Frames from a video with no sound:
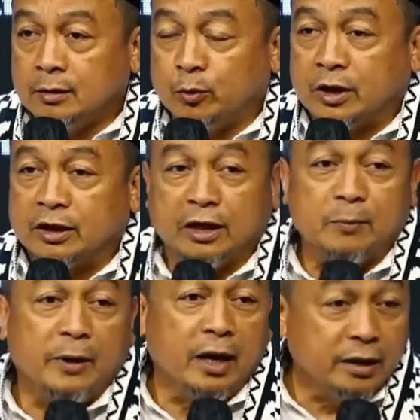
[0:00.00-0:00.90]
Bukan
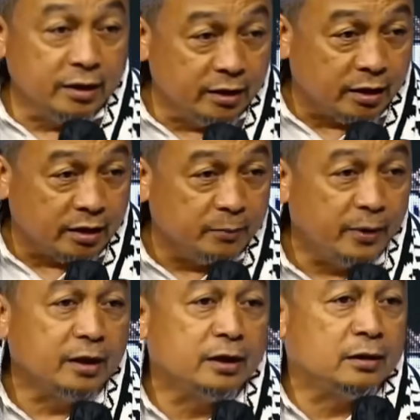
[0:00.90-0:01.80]
ibadana,
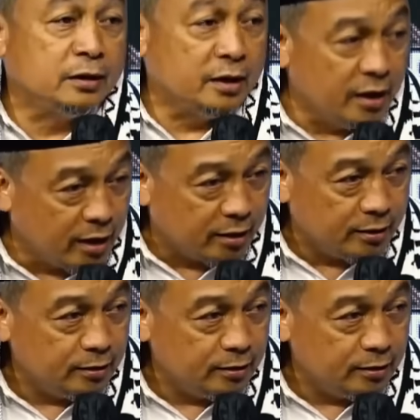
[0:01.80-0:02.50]
ibadan lana.